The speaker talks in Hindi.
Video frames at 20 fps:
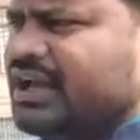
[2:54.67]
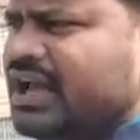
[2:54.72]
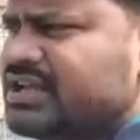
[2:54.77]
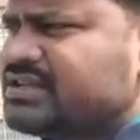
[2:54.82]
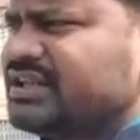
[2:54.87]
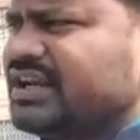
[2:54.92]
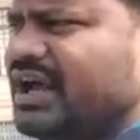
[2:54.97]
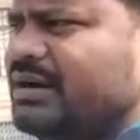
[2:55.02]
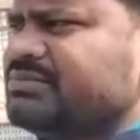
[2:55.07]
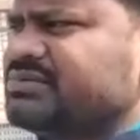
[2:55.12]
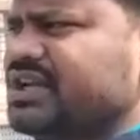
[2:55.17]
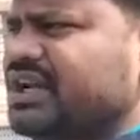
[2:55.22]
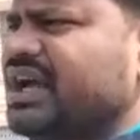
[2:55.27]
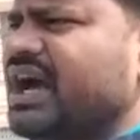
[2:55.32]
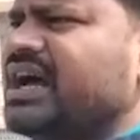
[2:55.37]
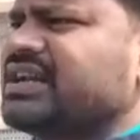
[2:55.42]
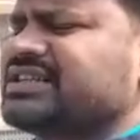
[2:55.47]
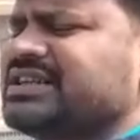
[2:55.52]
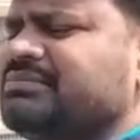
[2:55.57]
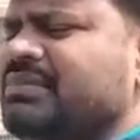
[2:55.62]
इसलिए हम
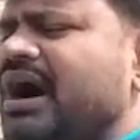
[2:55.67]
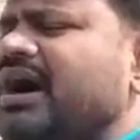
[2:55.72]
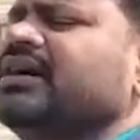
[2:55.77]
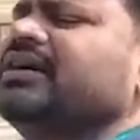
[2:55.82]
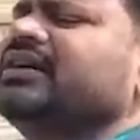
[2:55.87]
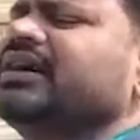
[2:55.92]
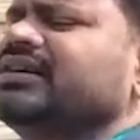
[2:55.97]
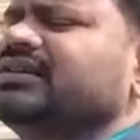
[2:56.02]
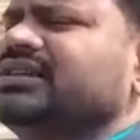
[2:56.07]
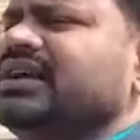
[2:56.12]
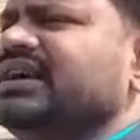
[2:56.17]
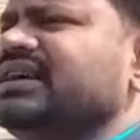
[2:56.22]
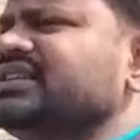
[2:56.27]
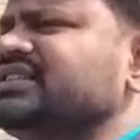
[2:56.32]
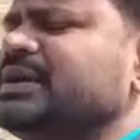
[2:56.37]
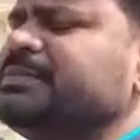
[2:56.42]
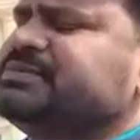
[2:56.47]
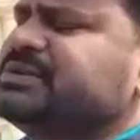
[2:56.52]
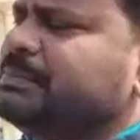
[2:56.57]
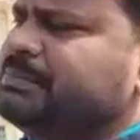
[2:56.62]
सरकार से मांग करते हैं
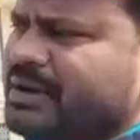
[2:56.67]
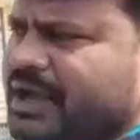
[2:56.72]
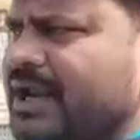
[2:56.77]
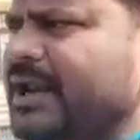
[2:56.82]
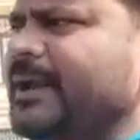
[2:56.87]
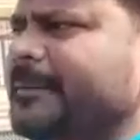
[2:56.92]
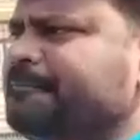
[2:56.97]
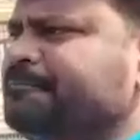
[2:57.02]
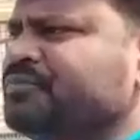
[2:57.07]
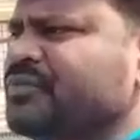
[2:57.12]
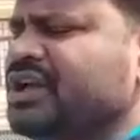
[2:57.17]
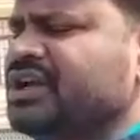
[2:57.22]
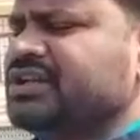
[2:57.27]
कि सबसे पहले